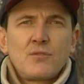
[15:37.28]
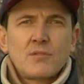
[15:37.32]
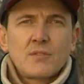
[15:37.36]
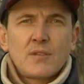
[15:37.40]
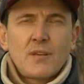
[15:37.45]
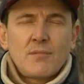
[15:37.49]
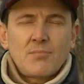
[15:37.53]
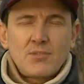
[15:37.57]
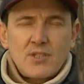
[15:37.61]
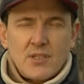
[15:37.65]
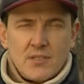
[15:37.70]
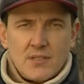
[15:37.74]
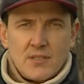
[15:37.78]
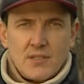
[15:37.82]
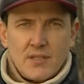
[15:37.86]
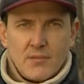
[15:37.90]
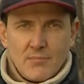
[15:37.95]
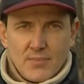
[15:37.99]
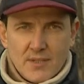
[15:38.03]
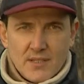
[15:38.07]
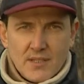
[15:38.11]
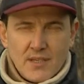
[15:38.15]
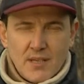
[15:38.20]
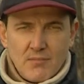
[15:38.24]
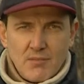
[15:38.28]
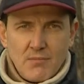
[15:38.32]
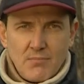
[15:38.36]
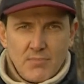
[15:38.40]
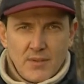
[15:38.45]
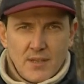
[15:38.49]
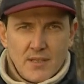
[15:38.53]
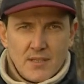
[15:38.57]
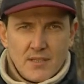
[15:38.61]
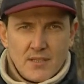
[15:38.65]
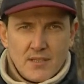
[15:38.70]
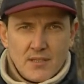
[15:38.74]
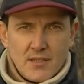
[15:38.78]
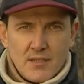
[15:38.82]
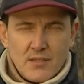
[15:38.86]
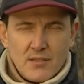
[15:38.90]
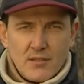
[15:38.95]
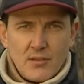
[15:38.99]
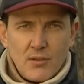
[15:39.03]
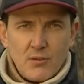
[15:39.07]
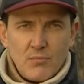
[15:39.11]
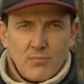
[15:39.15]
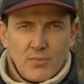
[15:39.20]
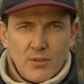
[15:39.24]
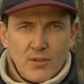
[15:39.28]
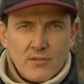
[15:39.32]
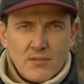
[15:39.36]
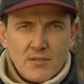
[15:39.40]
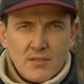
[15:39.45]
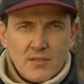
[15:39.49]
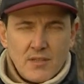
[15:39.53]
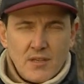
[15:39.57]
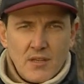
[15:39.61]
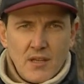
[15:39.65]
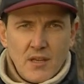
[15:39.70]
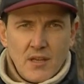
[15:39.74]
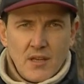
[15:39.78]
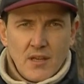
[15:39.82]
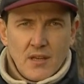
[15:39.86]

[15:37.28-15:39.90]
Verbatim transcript: za przestępcami pies tropiący